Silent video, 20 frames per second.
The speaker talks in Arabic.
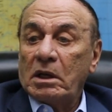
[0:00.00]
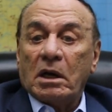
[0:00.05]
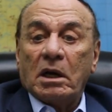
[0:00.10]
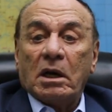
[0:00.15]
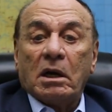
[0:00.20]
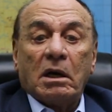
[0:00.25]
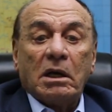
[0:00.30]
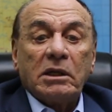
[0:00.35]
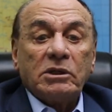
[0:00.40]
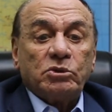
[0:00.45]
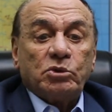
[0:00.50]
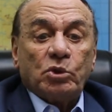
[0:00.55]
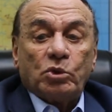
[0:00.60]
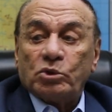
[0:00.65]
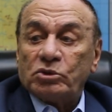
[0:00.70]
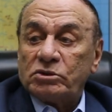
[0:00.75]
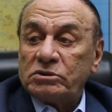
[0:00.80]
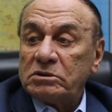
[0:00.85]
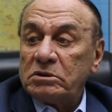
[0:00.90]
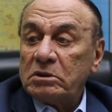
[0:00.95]
آه
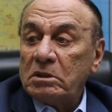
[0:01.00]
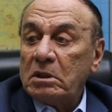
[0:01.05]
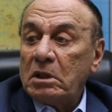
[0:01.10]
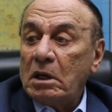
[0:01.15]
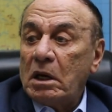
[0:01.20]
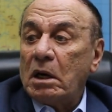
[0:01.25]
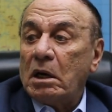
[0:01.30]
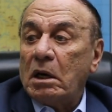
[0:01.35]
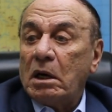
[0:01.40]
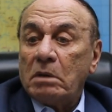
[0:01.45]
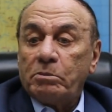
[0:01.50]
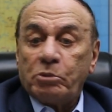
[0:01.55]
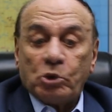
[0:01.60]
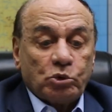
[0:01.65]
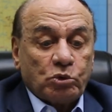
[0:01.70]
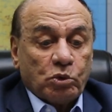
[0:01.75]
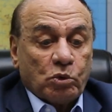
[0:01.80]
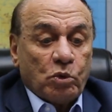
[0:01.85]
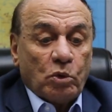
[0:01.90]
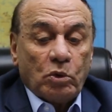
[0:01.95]
اه
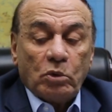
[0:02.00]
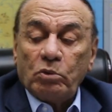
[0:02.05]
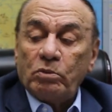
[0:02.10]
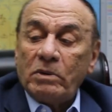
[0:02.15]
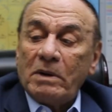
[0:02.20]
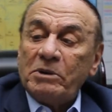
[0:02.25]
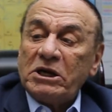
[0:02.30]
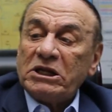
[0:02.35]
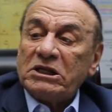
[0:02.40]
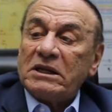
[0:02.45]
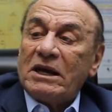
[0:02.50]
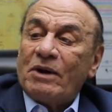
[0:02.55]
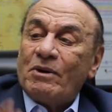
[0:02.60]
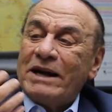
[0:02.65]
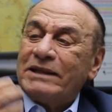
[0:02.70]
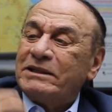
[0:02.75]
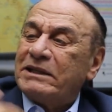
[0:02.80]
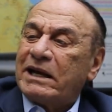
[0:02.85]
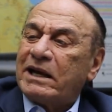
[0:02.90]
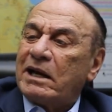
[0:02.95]
بروتوكول وما يطلع
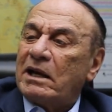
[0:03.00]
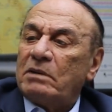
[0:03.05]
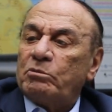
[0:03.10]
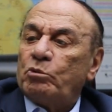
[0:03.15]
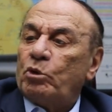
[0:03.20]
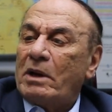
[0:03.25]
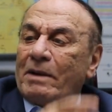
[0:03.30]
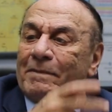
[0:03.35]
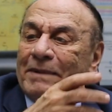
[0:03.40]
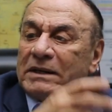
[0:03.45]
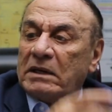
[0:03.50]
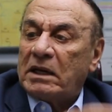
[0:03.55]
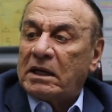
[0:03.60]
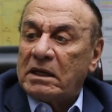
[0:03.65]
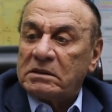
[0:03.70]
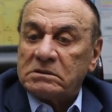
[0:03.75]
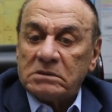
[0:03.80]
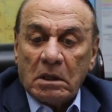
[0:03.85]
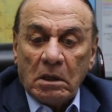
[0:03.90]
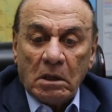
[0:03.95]
واحد يتكلم يقول عملنا
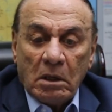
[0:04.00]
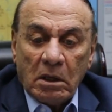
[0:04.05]
كذا